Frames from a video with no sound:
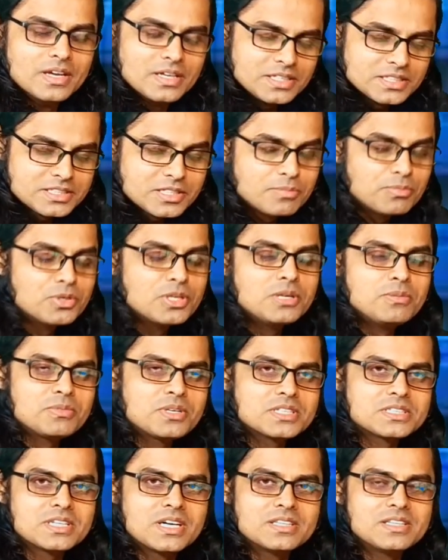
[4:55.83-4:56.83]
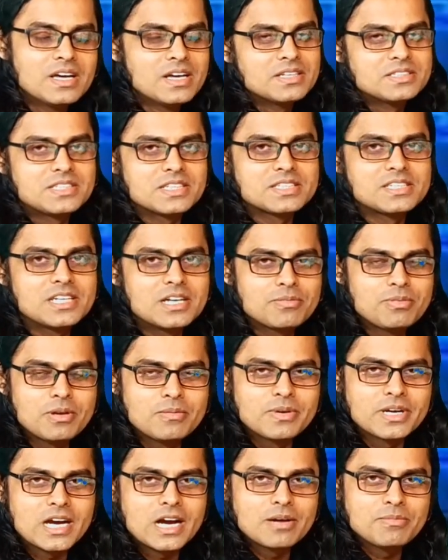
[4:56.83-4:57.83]
इसी मुहिम के साथ सक्सेड
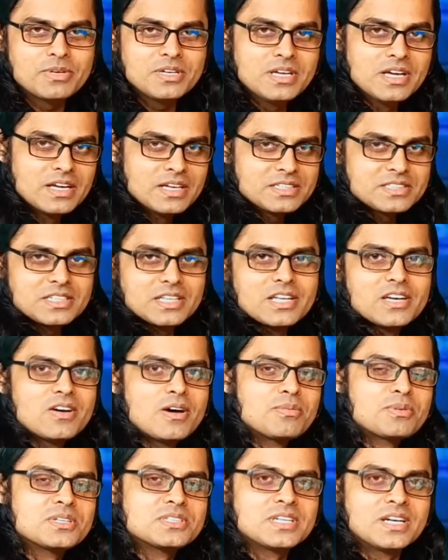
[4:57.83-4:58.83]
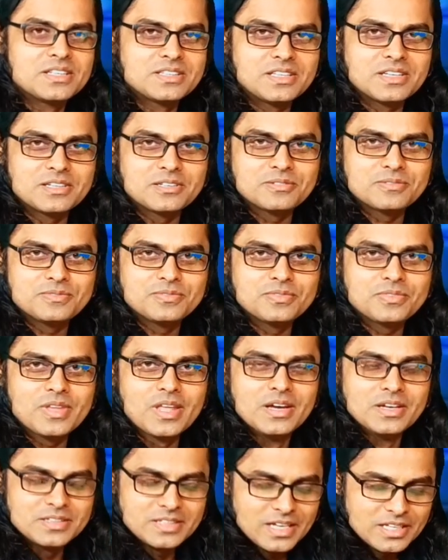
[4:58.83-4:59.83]
फिल्म अकेडमी सदैव आपके साथ है
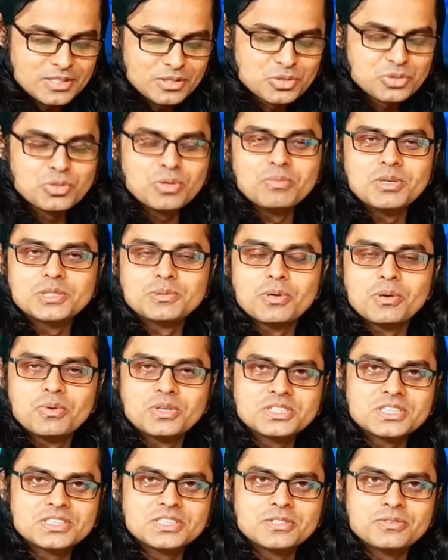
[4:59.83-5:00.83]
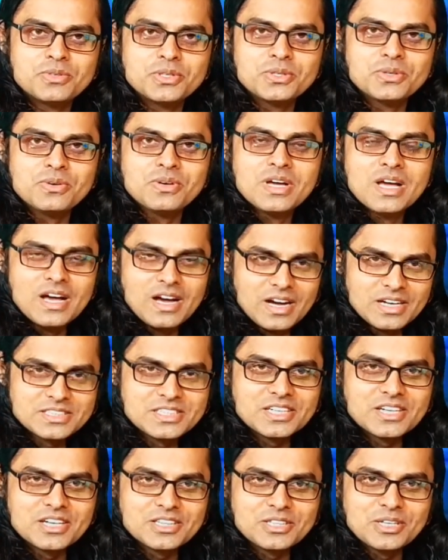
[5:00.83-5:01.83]
थैंक यू सो मच फॉर वॉचिंग दिस वीडियो
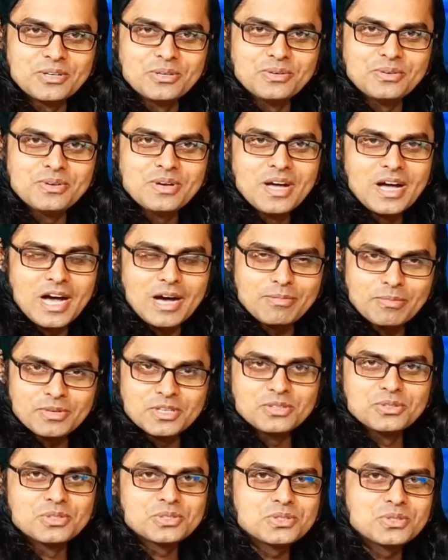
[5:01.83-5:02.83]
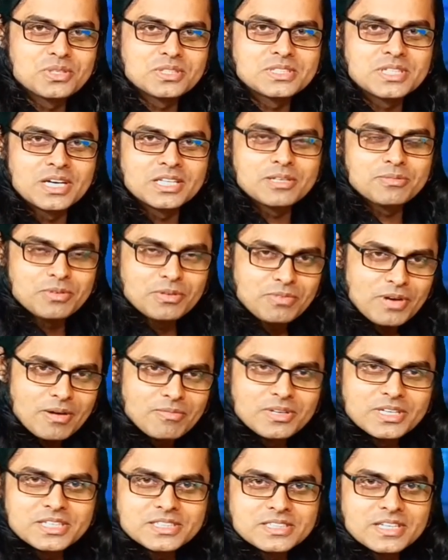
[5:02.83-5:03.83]
आशा करता हूँ आप अपने दोस्तों के साथ अपने
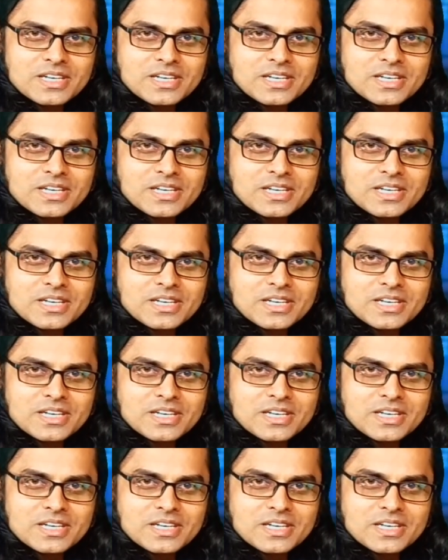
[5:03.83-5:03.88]
फैमिली के